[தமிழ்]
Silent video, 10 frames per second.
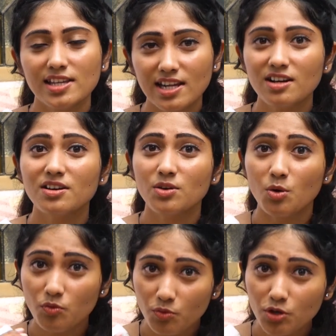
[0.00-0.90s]
ஏன்னா
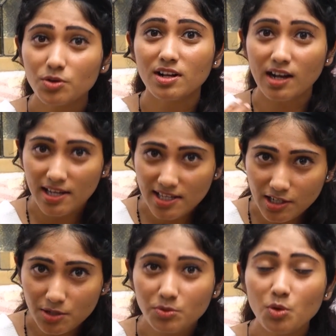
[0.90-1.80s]
ஒவ்வொரு
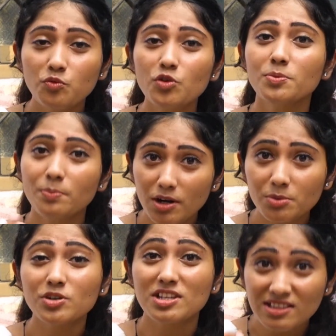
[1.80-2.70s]
காய்கறியும் ஒவ்வொரு
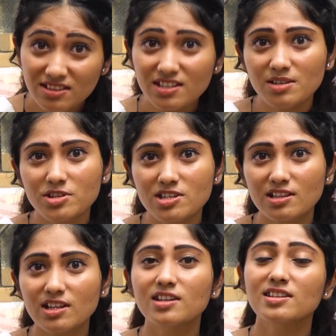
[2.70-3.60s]
பழமும் இந்த
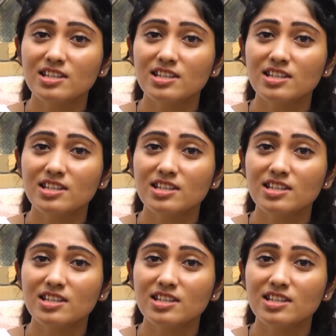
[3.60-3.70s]
நிமிஷத்தில்